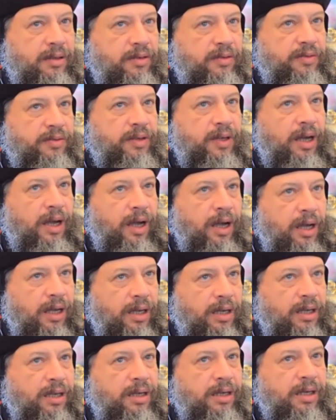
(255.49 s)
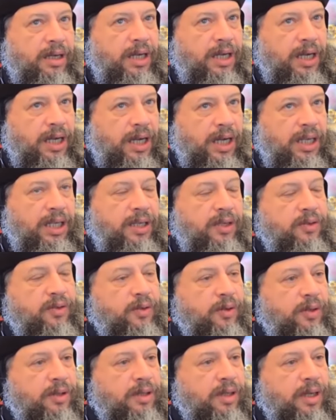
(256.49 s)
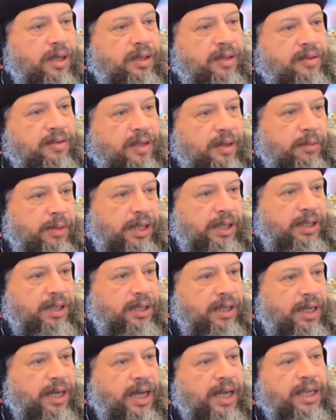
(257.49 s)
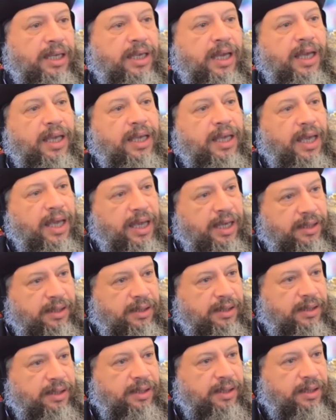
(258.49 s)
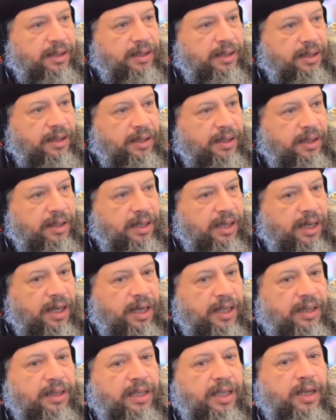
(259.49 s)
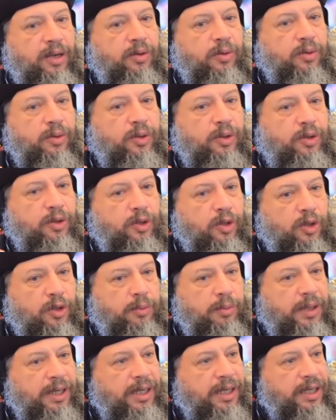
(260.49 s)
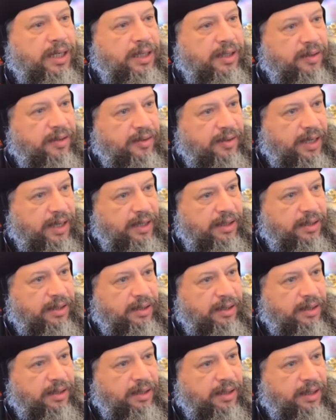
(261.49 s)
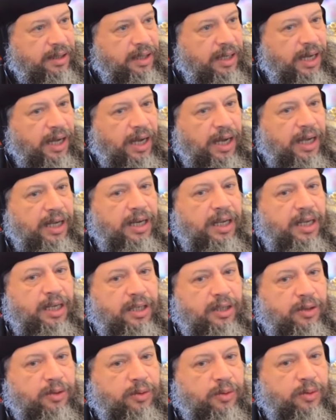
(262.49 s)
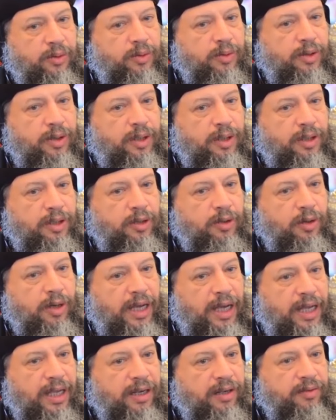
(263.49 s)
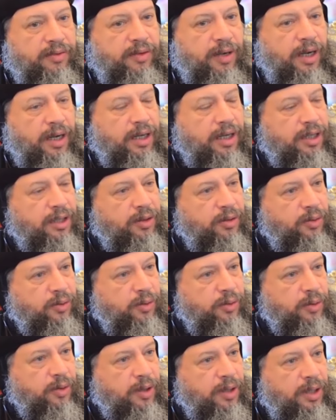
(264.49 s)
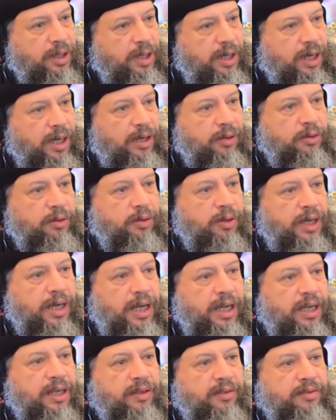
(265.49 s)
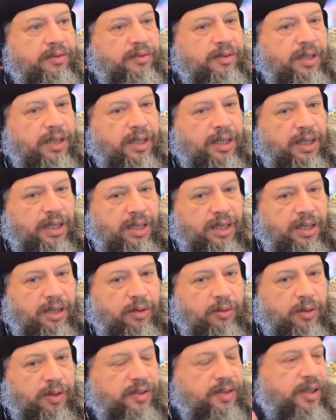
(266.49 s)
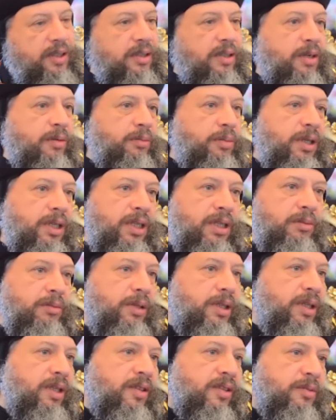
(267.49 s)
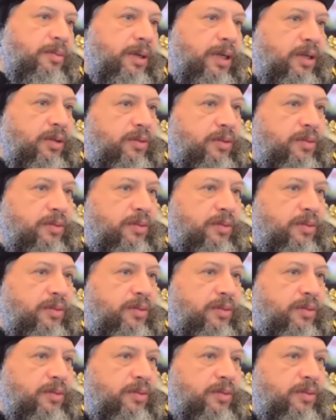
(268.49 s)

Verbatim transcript: في حق أي سلطان زمني أيا كان أنه يجبر الإنسان على أنه يخالف عقيدته أو يخالف آه، وصية ربنا بالنسبة له